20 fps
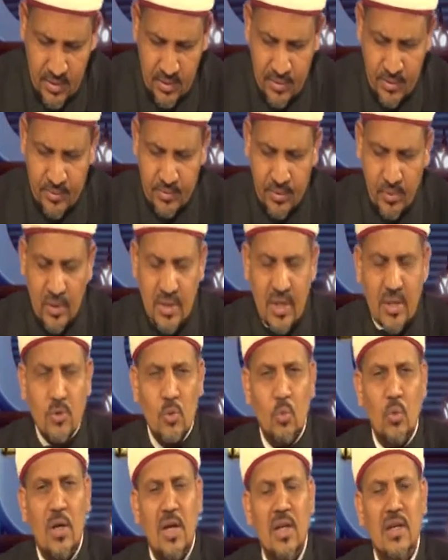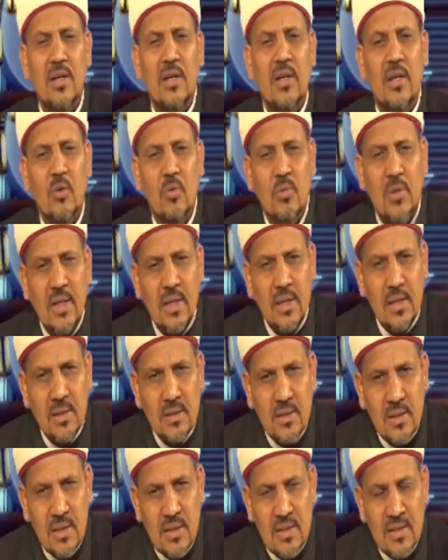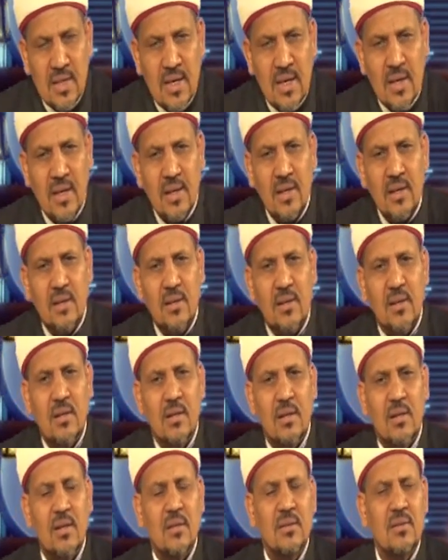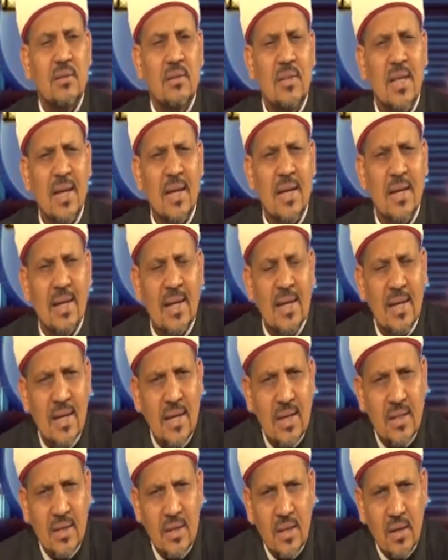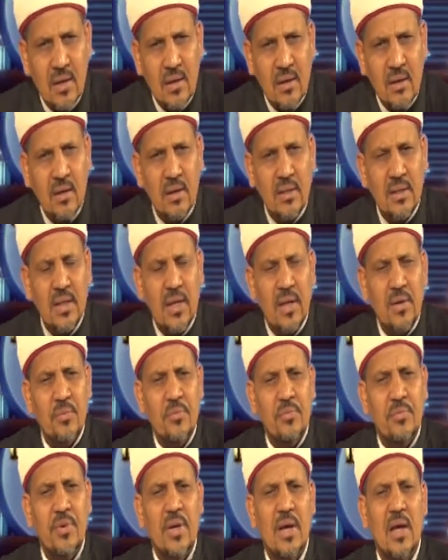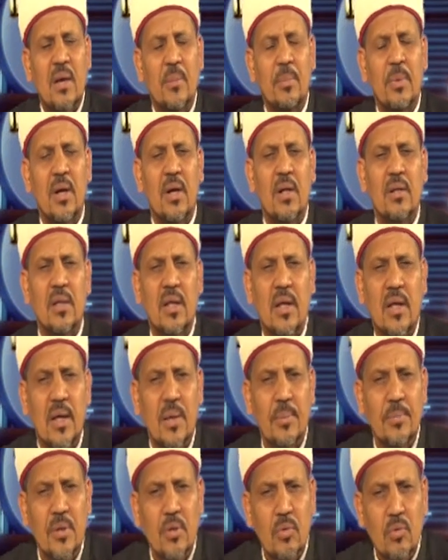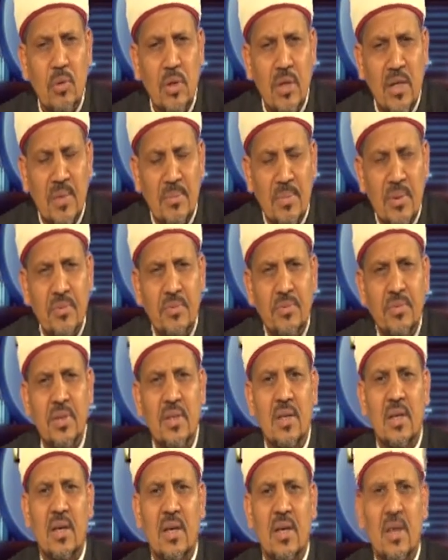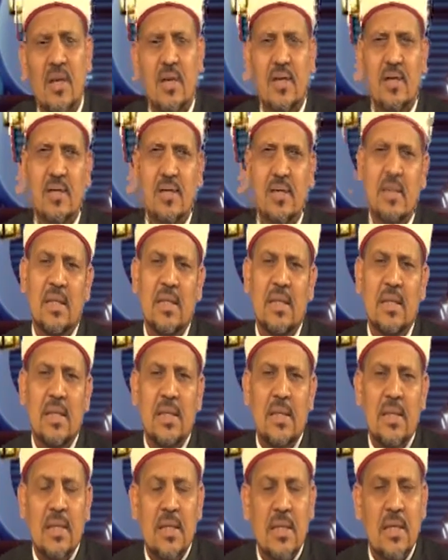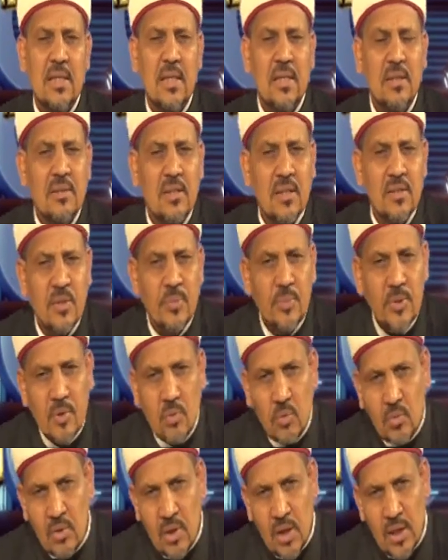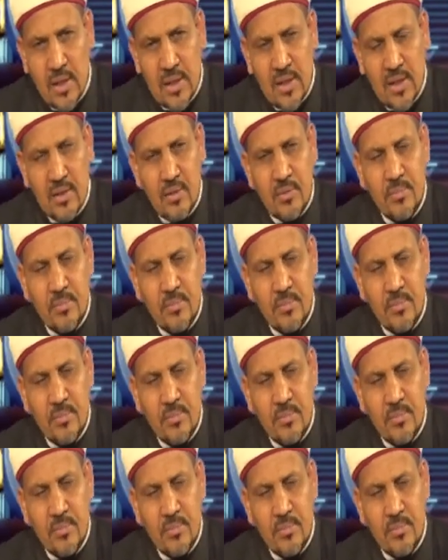فوجدوا أن هناك زلزالا قد دك هذه القرية فأبادها بكل من فيها إذا تدبير الله لهم